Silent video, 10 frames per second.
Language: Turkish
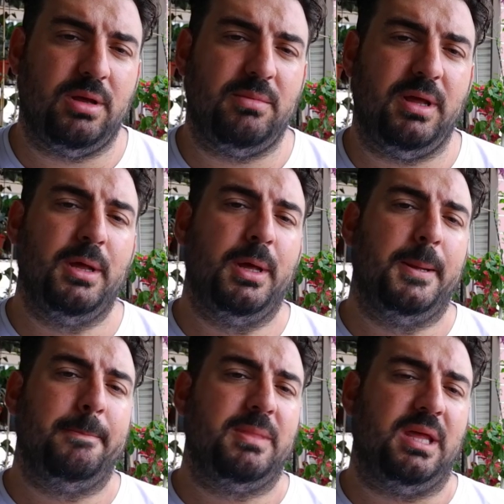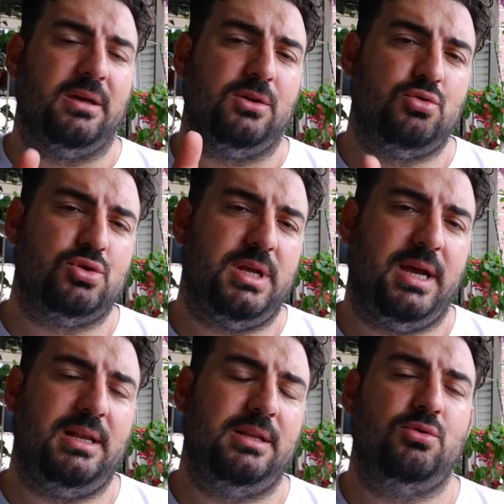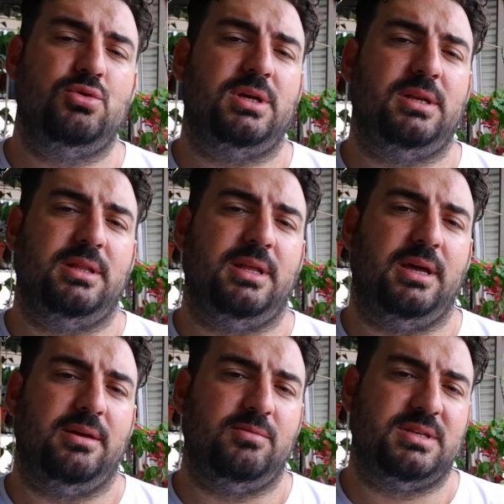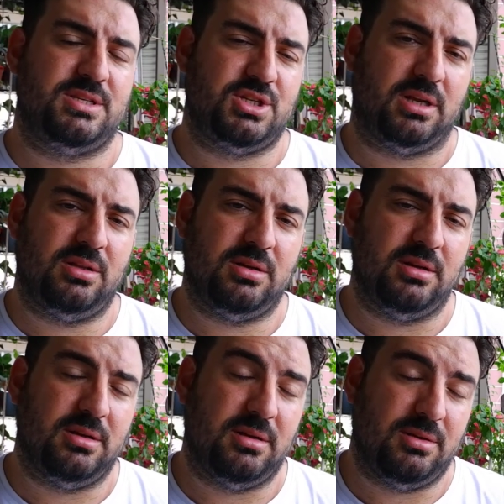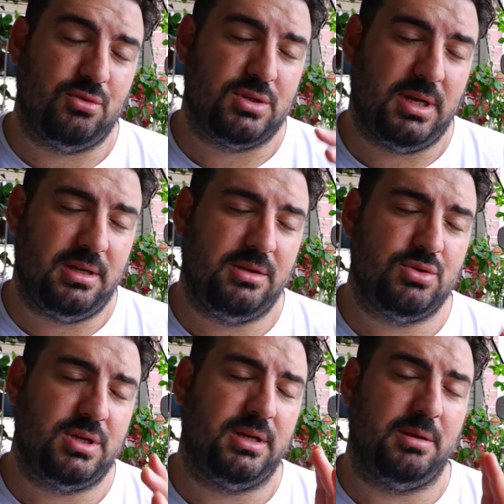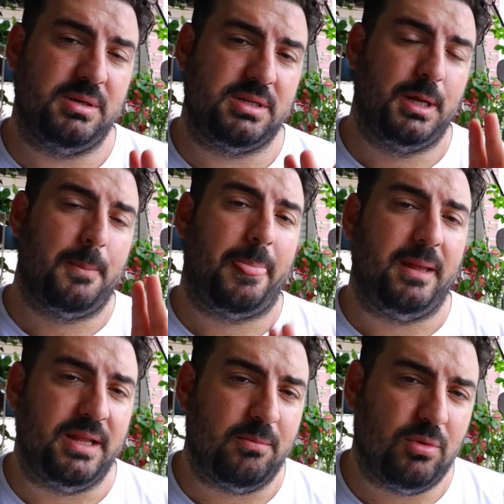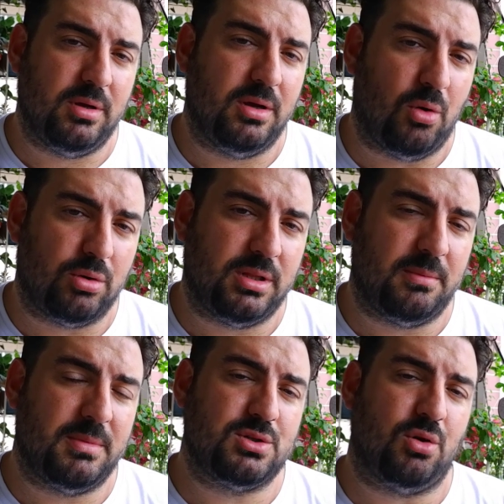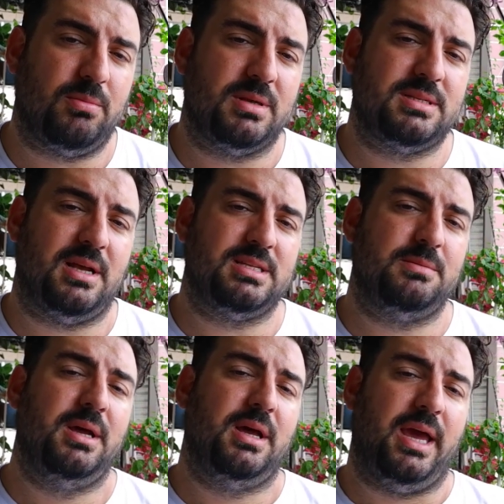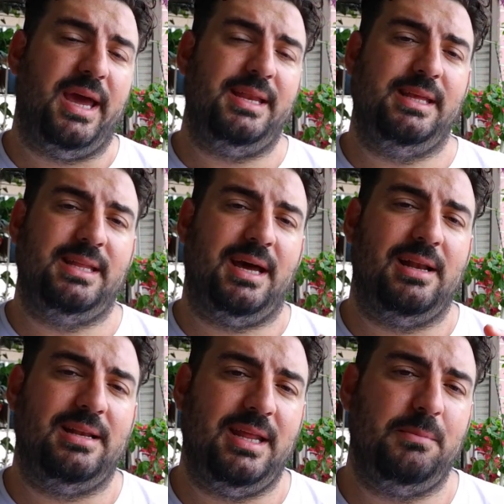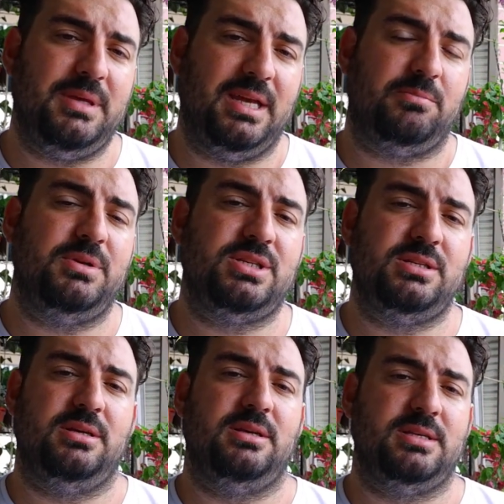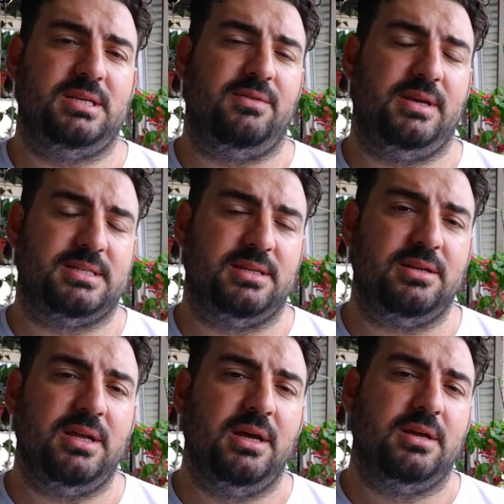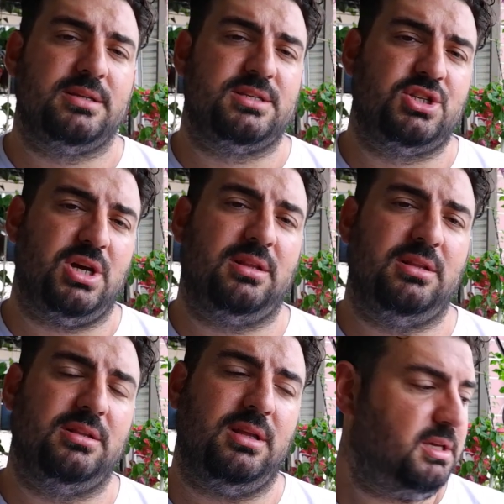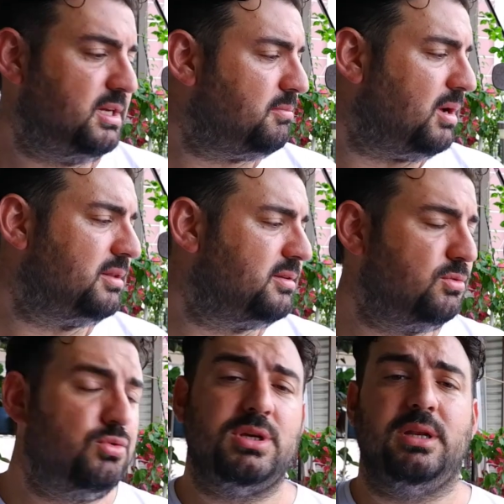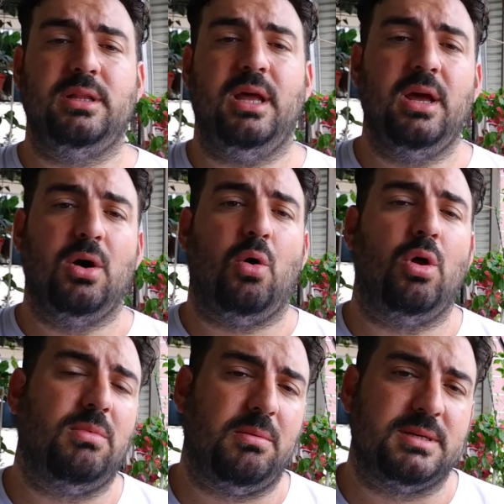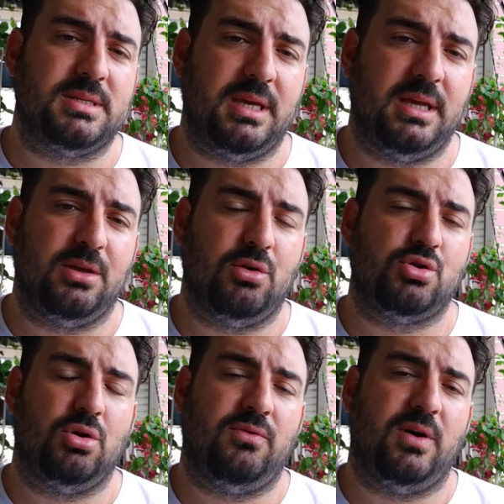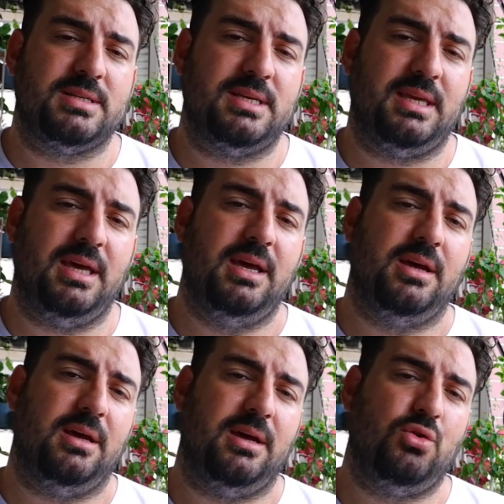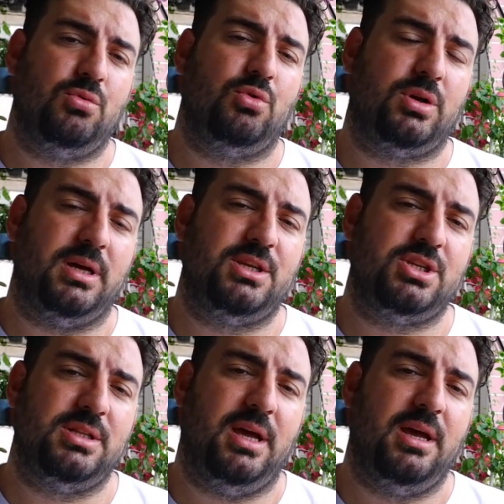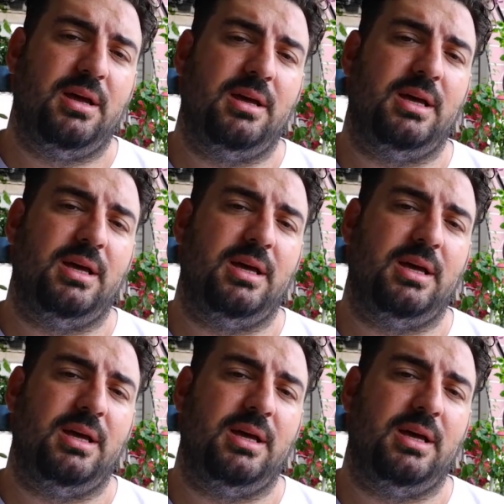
önemli. E, %50'nin üzerinde bir sıcaklık, e, %50'nin üzerine bir nem e, ortalaması olması lazım. En ideal nem 70 e, seviyesidir. Sıcaklığında 26'nın üzerinde olmaması gerekiyor çok fazla ki e, yumurta içinde